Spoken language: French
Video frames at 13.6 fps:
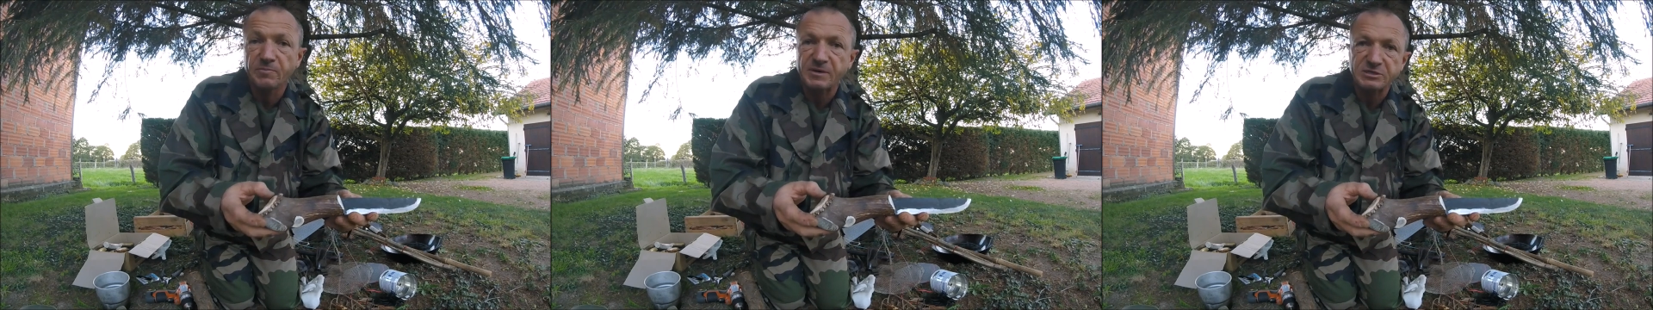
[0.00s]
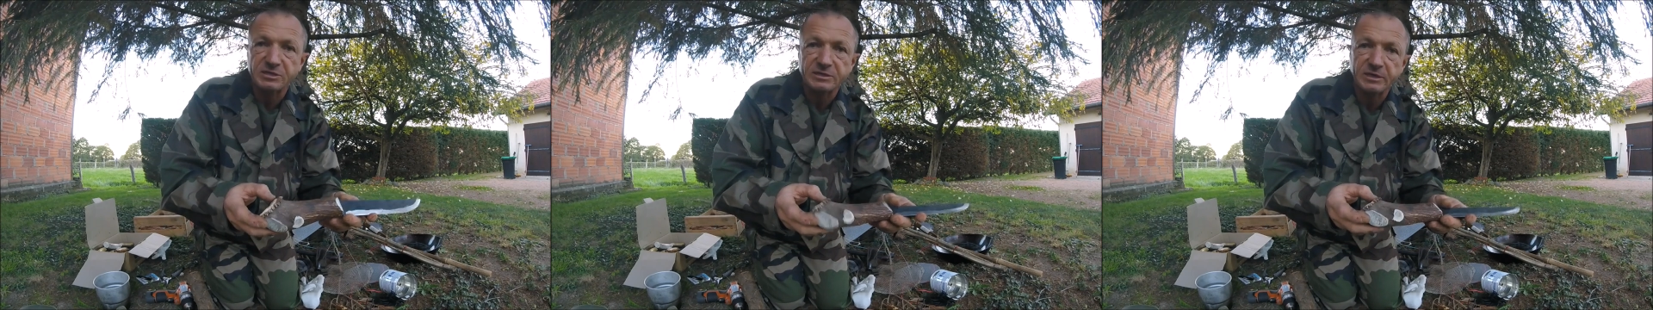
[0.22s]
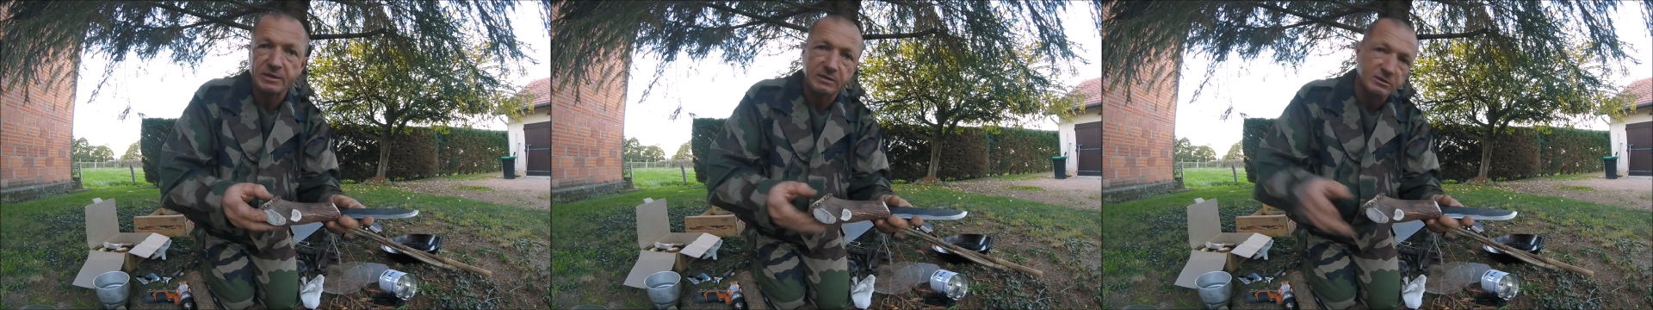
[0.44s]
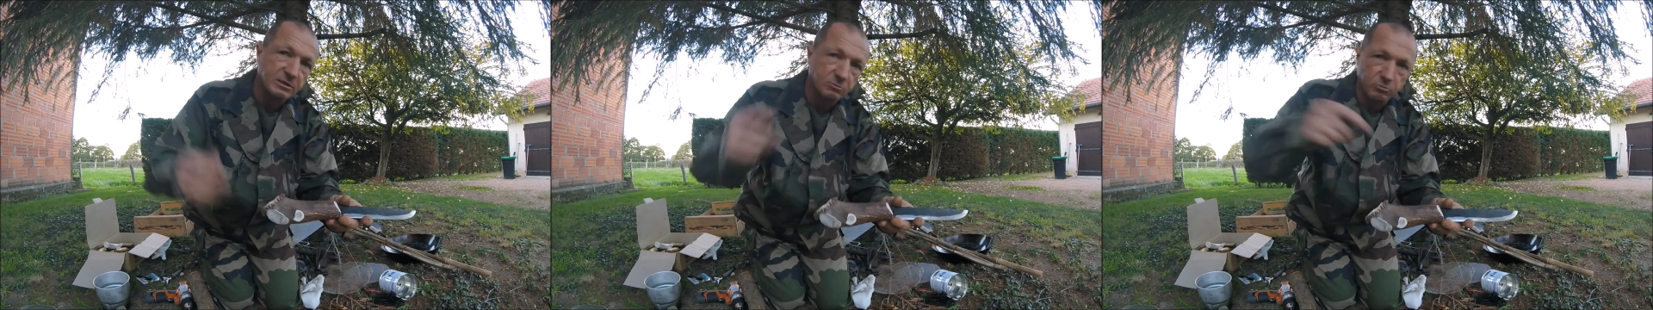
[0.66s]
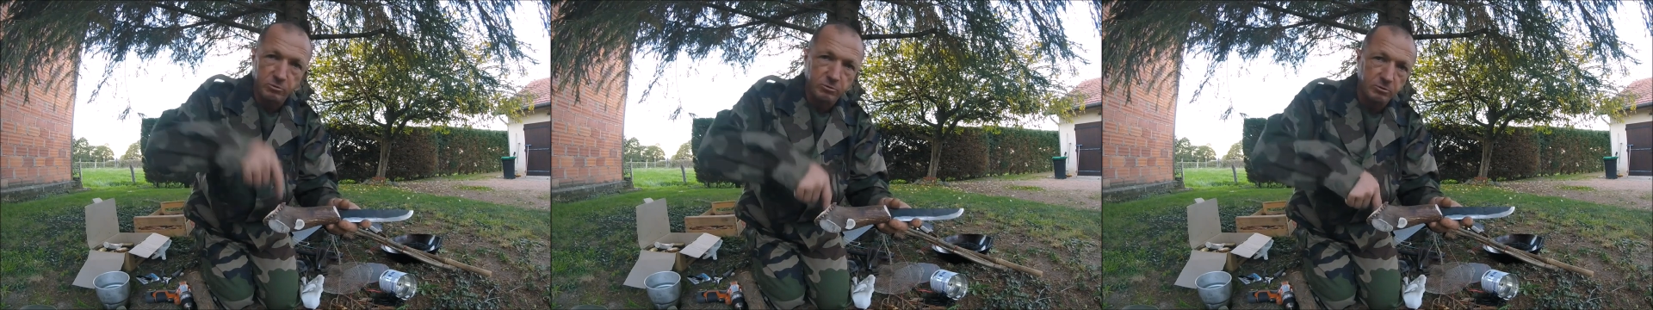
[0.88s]
il n'est pas chassé, hein. c'est
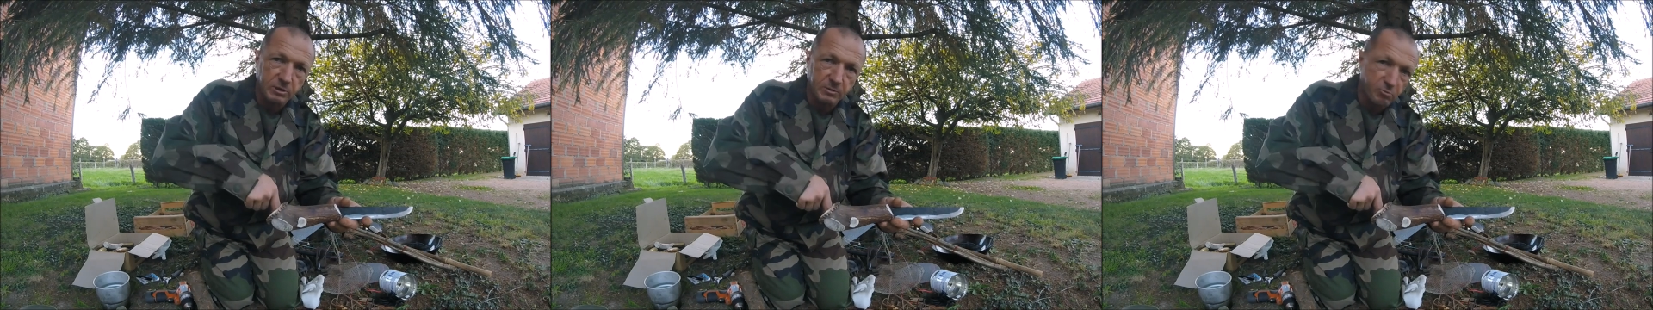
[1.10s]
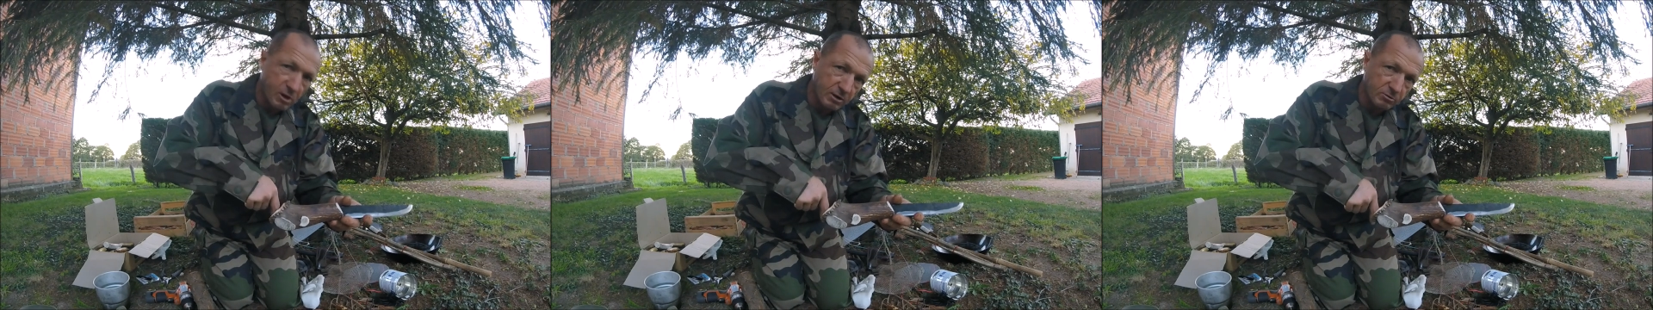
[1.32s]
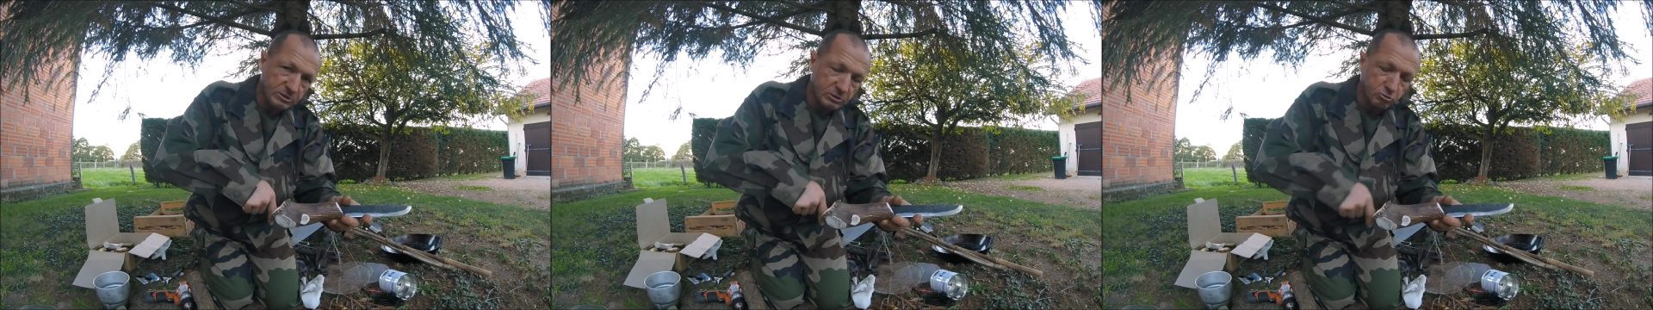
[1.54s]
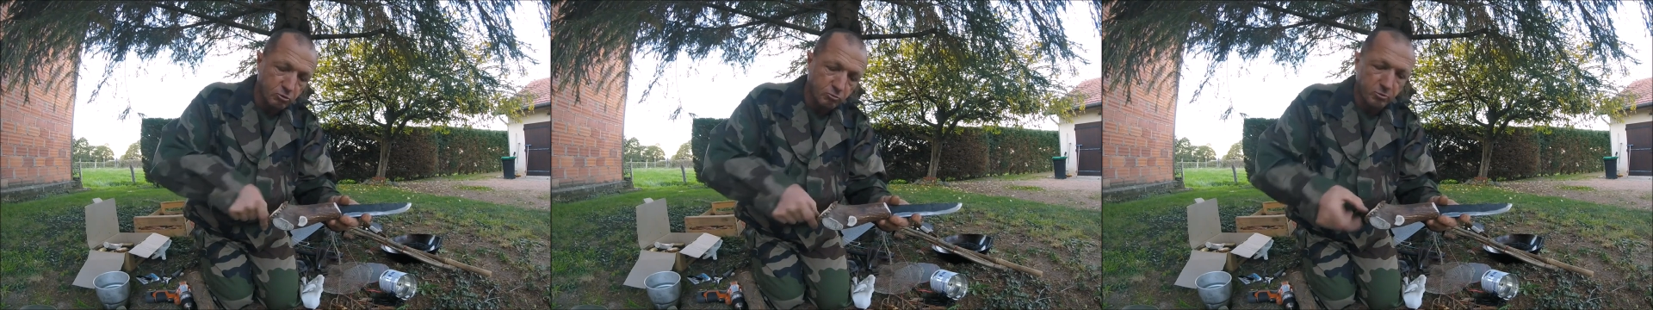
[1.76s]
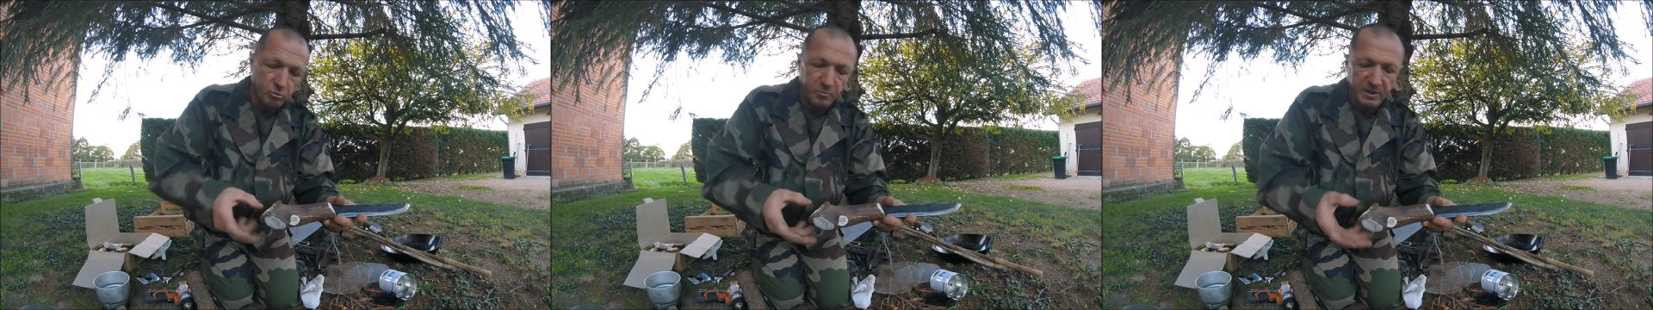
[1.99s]
le, les bois quand ils
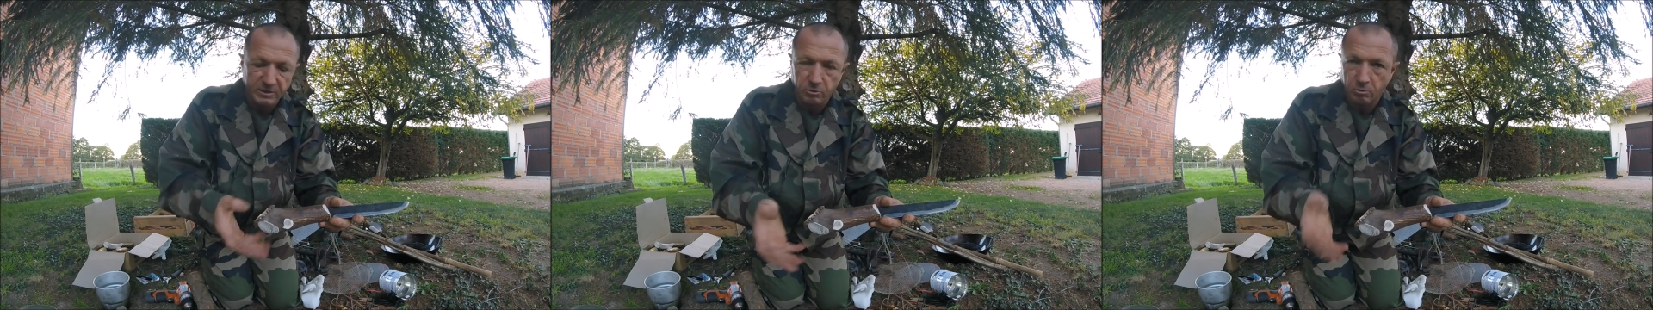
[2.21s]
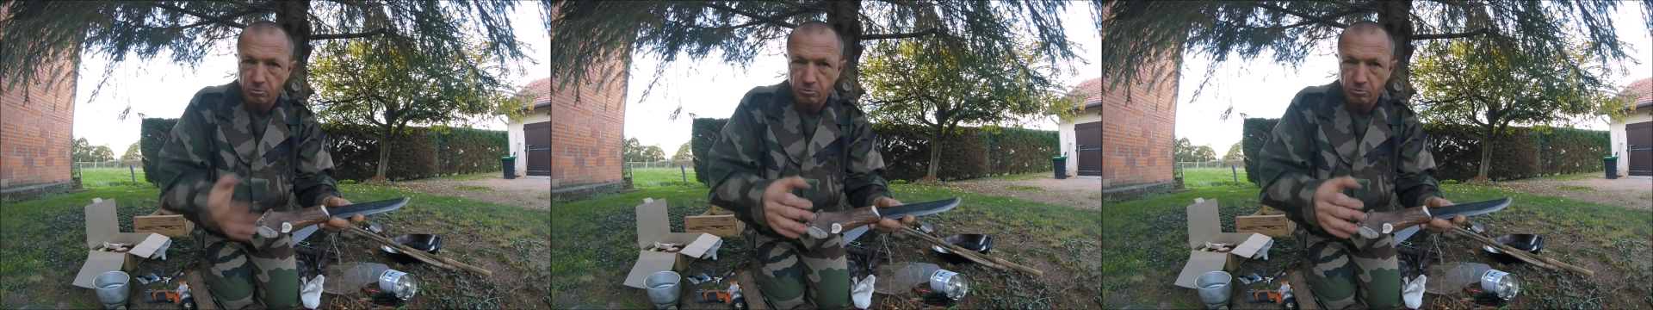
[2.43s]
tombent au printemps.